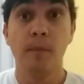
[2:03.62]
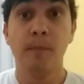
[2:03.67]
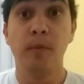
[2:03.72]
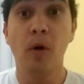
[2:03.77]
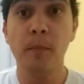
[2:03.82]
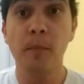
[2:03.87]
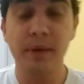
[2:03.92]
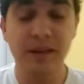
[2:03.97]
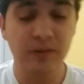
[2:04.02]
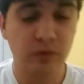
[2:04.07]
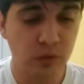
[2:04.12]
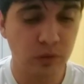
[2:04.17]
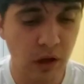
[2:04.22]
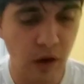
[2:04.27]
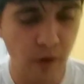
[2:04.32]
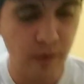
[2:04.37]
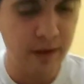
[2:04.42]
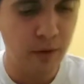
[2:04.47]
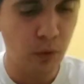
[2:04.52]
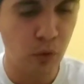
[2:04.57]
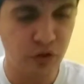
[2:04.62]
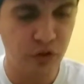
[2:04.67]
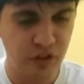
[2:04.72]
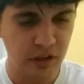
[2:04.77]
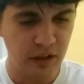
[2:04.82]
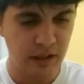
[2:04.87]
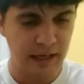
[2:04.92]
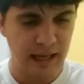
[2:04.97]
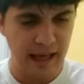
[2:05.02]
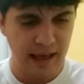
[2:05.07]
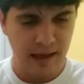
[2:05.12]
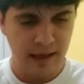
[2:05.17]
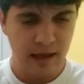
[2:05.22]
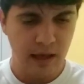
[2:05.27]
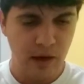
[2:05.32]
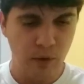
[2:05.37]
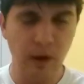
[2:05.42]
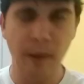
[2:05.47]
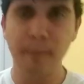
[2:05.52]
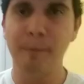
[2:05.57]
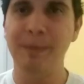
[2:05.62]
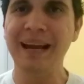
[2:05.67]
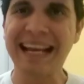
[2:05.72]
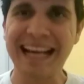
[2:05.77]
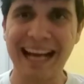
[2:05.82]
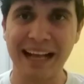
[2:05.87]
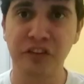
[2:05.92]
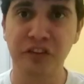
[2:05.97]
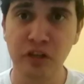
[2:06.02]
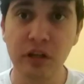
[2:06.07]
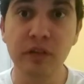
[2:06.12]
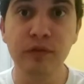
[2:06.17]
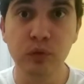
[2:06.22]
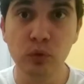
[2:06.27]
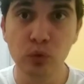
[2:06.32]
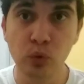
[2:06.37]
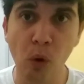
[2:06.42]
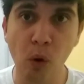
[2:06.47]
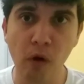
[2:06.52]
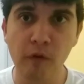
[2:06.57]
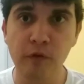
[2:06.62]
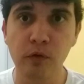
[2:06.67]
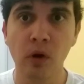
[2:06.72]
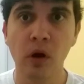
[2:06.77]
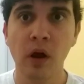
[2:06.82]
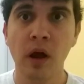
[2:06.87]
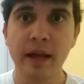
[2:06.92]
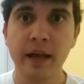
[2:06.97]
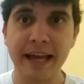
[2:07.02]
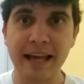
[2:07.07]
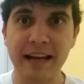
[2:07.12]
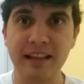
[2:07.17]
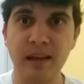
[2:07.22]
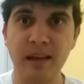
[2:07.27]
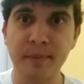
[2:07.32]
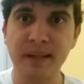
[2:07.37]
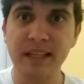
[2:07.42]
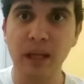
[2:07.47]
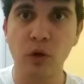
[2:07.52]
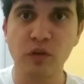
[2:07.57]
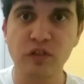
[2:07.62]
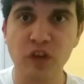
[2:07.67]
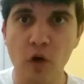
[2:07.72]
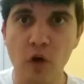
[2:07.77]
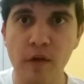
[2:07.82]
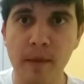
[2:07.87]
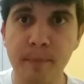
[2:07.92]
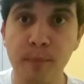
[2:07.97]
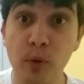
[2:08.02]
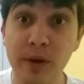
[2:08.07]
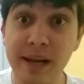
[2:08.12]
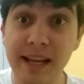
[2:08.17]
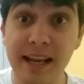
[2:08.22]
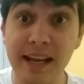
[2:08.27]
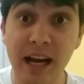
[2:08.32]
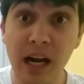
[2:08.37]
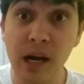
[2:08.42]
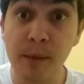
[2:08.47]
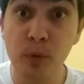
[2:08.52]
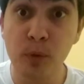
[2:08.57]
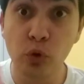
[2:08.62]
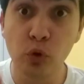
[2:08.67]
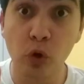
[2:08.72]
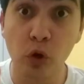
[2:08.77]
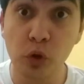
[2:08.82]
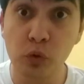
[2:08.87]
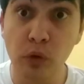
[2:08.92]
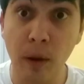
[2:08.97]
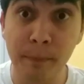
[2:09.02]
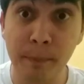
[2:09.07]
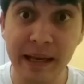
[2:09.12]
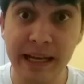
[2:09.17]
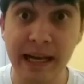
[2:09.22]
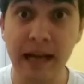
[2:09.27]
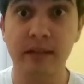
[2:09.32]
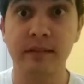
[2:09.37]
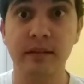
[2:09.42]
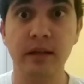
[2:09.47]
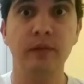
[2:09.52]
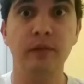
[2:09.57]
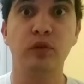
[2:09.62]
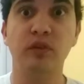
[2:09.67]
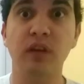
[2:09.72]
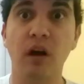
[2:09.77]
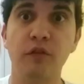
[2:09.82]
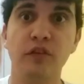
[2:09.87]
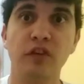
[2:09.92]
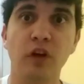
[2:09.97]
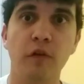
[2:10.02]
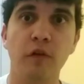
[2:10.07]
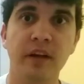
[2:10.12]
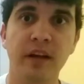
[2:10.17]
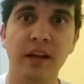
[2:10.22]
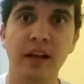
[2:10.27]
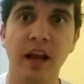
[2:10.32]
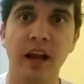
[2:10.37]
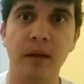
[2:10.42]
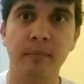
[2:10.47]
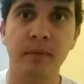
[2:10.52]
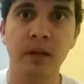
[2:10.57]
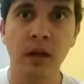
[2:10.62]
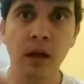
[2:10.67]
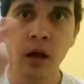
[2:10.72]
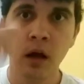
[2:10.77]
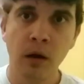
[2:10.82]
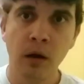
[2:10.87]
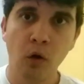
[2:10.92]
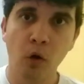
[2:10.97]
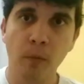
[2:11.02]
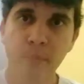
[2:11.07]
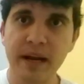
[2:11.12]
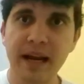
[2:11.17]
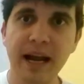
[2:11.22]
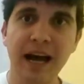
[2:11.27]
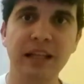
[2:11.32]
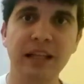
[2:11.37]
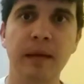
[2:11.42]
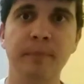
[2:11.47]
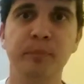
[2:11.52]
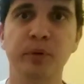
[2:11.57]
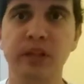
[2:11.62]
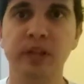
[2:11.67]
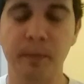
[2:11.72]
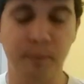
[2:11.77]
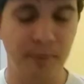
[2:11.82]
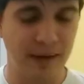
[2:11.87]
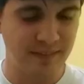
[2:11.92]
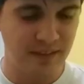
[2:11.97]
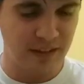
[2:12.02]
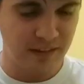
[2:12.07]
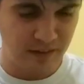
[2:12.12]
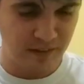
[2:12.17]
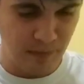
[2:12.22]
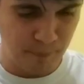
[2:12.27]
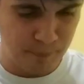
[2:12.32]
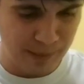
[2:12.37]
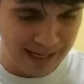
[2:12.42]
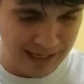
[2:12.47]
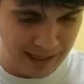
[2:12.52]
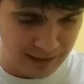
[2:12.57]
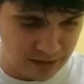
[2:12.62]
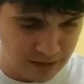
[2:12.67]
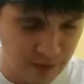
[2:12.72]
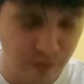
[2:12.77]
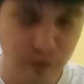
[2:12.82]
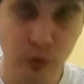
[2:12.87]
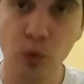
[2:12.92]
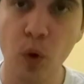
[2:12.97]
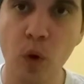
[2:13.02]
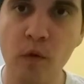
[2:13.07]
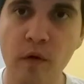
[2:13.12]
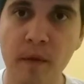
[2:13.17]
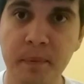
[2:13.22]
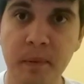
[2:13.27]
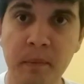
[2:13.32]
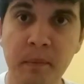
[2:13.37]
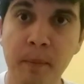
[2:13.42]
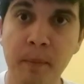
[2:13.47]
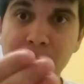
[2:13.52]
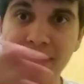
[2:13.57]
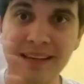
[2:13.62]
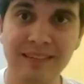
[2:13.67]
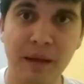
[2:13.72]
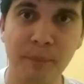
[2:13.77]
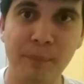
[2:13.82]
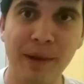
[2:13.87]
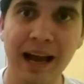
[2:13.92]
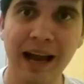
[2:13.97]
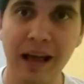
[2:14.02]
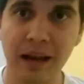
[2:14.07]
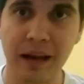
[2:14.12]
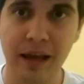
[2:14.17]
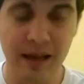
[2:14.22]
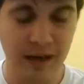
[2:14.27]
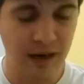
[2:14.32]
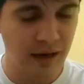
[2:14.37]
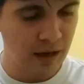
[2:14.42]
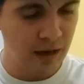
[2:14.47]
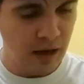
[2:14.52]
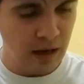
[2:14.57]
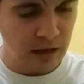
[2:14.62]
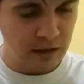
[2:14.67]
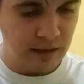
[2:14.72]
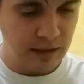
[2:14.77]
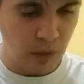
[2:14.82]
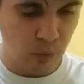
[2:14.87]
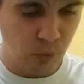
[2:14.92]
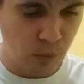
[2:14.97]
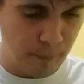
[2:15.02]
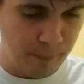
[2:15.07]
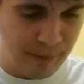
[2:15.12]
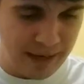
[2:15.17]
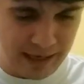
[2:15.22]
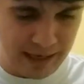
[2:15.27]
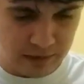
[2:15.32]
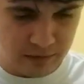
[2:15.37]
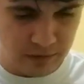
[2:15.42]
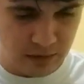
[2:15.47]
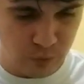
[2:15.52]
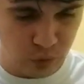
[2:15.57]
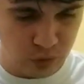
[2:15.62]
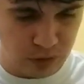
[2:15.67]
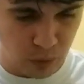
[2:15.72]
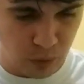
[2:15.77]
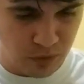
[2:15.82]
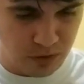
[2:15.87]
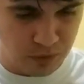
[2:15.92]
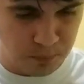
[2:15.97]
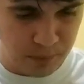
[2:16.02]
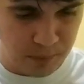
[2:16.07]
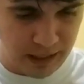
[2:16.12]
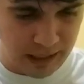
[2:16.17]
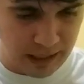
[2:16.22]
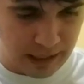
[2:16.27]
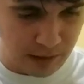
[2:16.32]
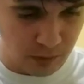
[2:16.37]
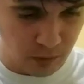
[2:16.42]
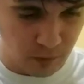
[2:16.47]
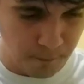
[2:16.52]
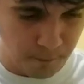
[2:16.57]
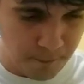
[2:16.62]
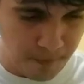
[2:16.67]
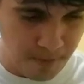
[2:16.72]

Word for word: Bom, pessoal, hoje, né, é um aplicativo novo. Quero até mandar um salve aí pro Guilherme, o dono do aplicativo. Salve, salve, Guilherme. Obrigado aí por ter passado esse aplicativo novo aí pra me passar pra galera, que é um aplicativo tão esperado.